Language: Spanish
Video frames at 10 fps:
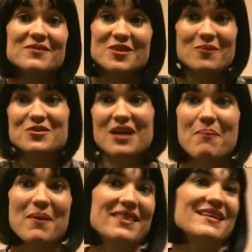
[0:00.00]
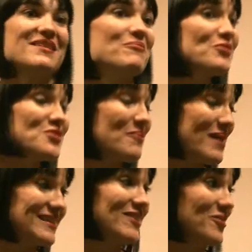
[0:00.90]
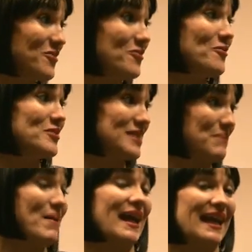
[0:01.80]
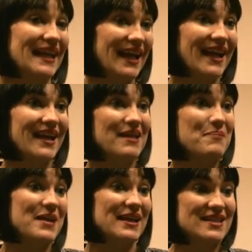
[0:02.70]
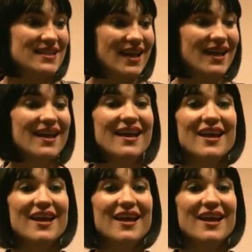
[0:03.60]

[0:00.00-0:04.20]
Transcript: somos capaces de mucho más de lo que uno se imagina y piensa.